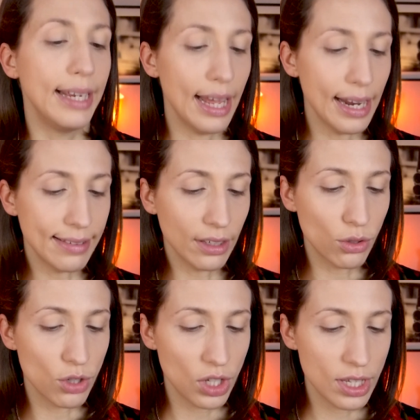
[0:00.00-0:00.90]
Et là, la teinte
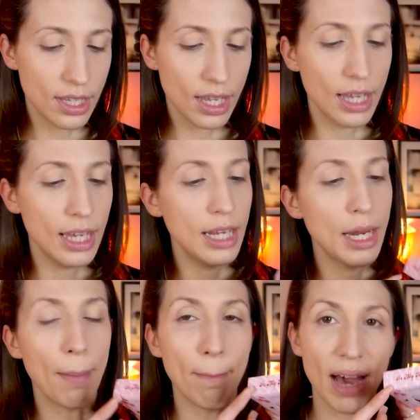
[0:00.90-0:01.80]
que j'ai, c'est In
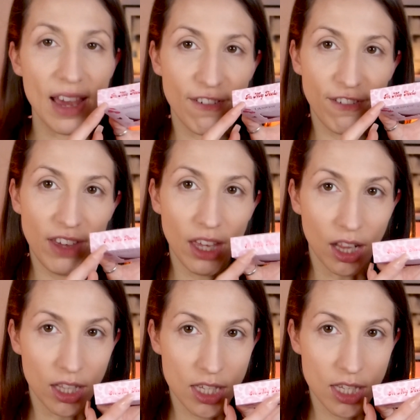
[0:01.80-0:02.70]
My
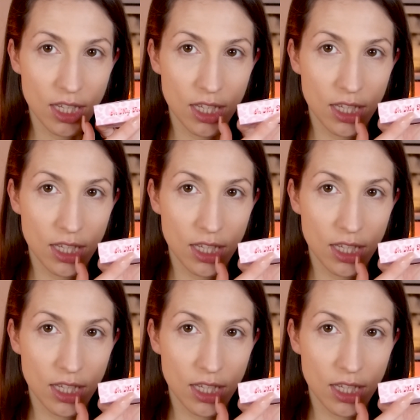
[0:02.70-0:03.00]
Feels.